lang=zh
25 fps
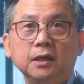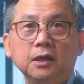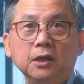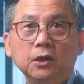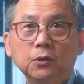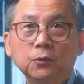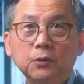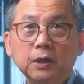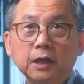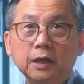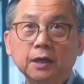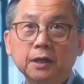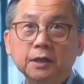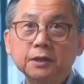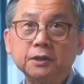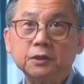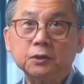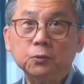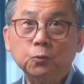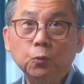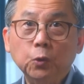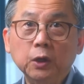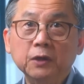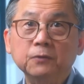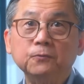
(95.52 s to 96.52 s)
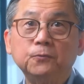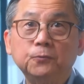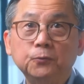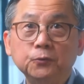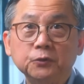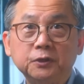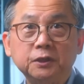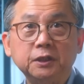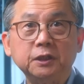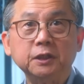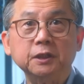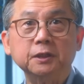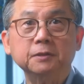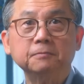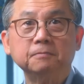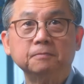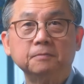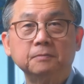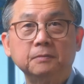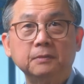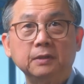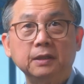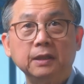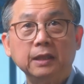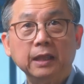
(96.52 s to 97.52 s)
有个儿子问父
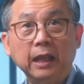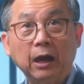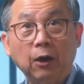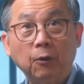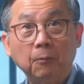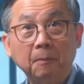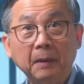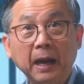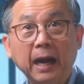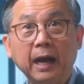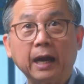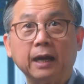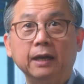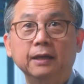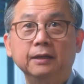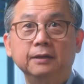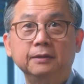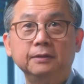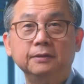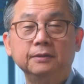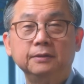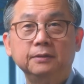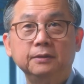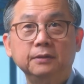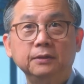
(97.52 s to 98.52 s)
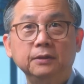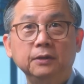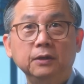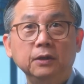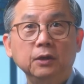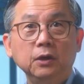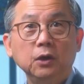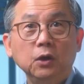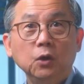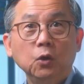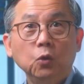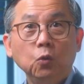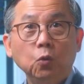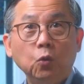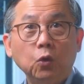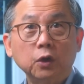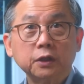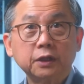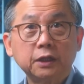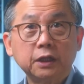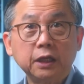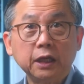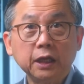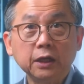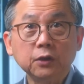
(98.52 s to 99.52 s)
亲：“老爸，我
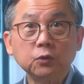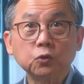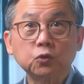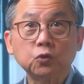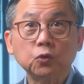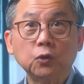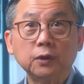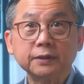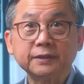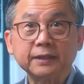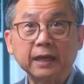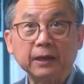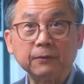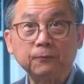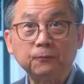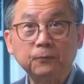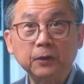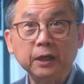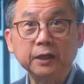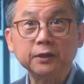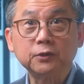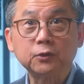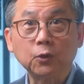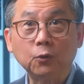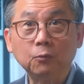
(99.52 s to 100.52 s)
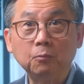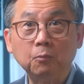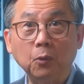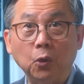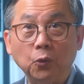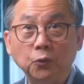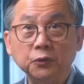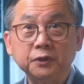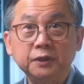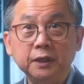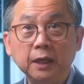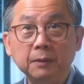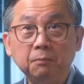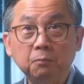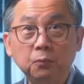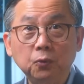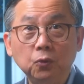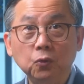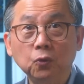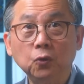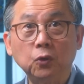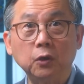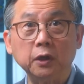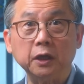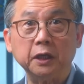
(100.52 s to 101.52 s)
听说在非洲某些
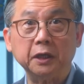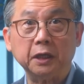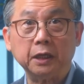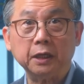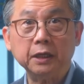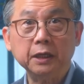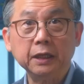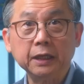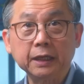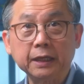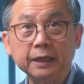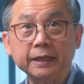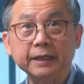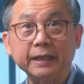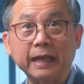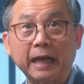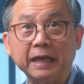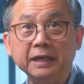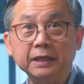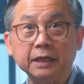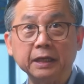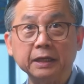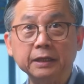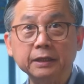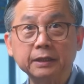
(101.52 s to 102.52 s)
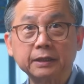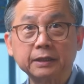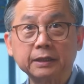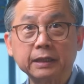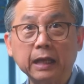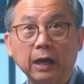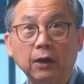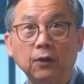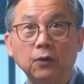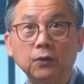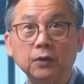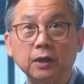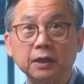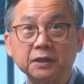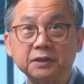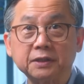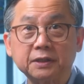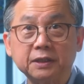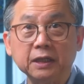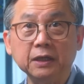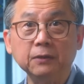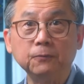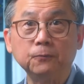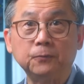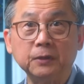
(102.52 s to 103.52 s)
部落里，一个男人到了
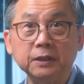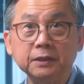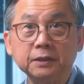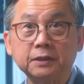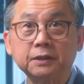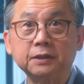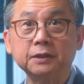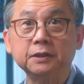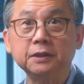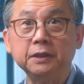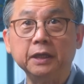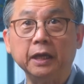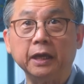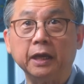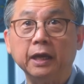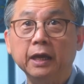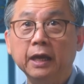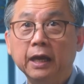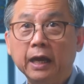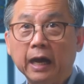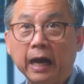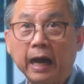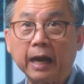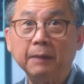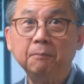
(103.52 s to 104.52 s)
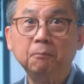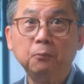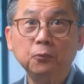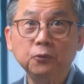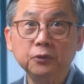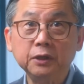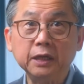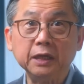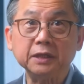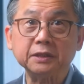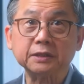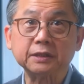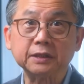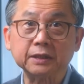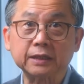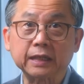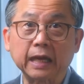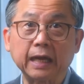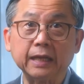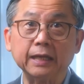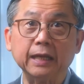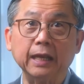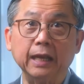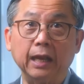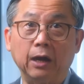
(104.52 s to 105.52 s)
新婚之夜还不认识
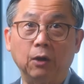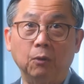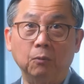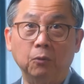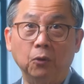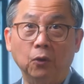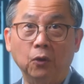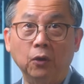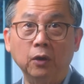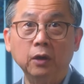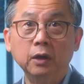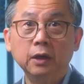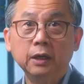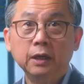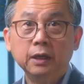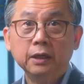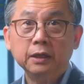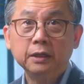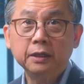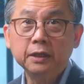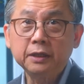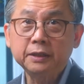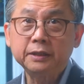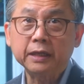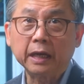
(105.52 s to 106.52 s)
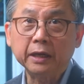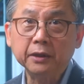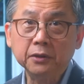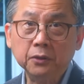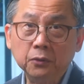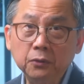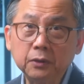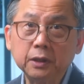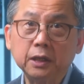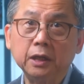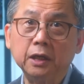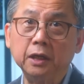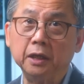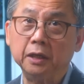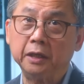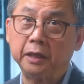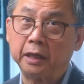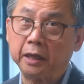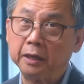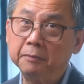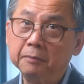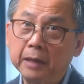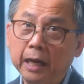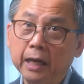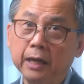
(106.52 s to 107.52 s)
他的老婆，你想有可
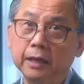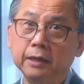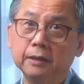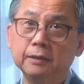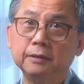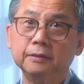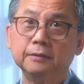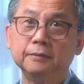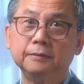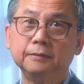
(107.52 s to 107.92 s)
能吗？”